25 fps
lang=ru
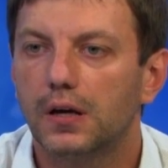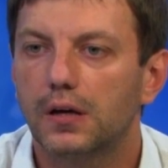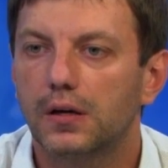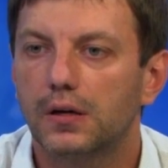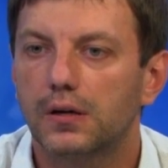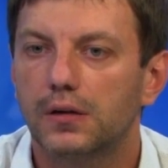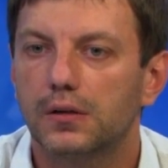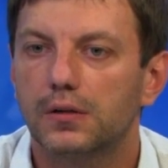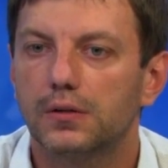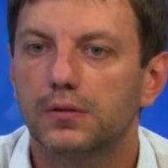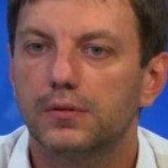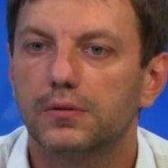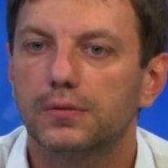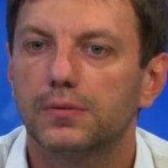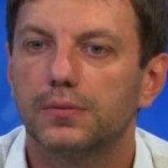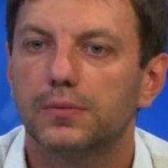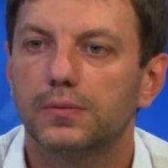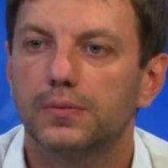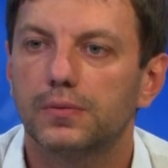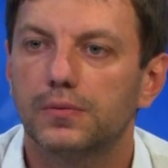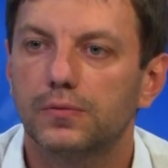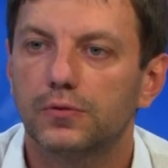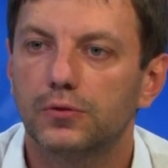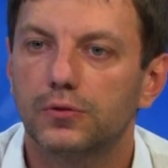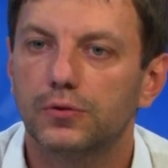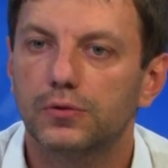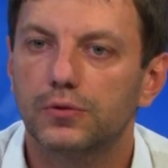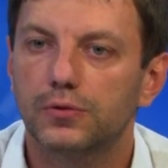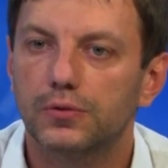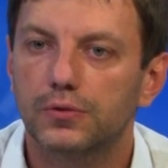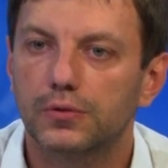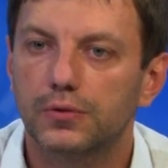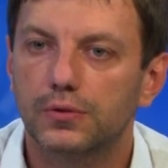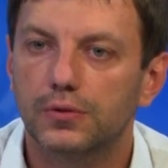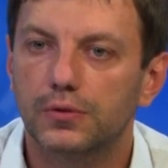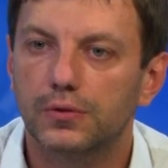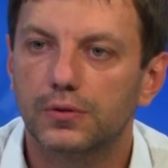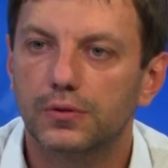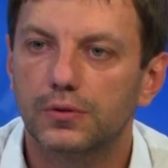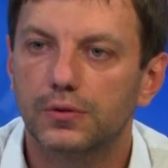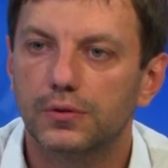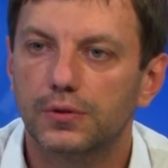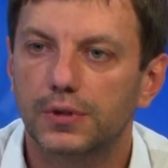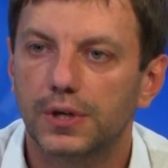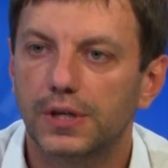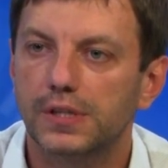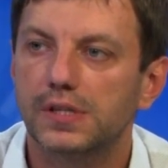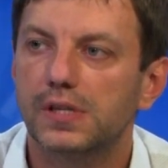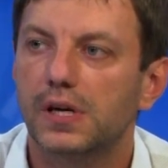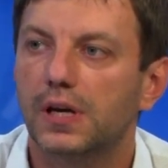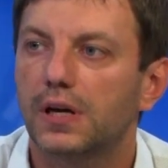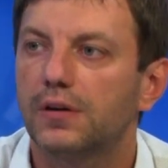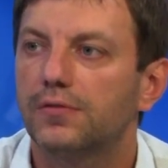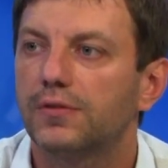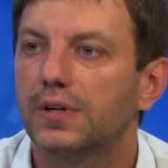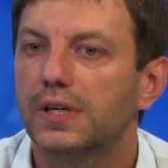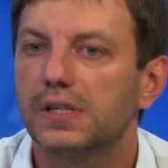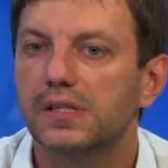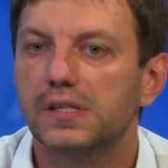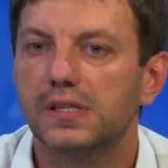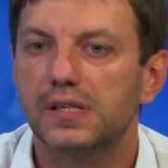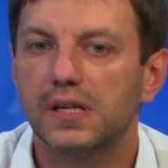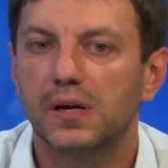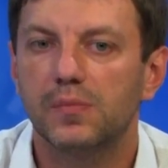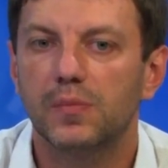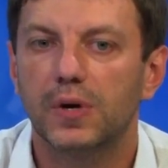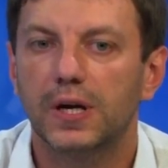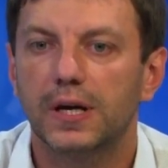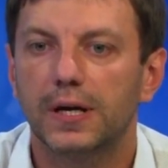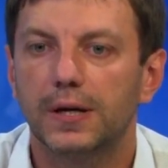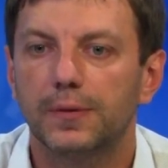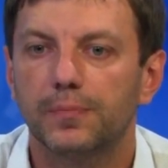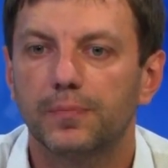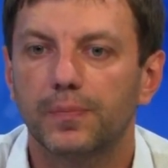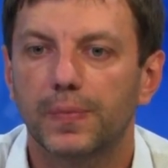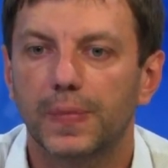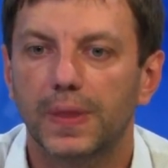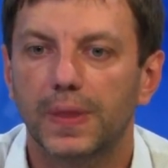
Вот трасса Кавказ самая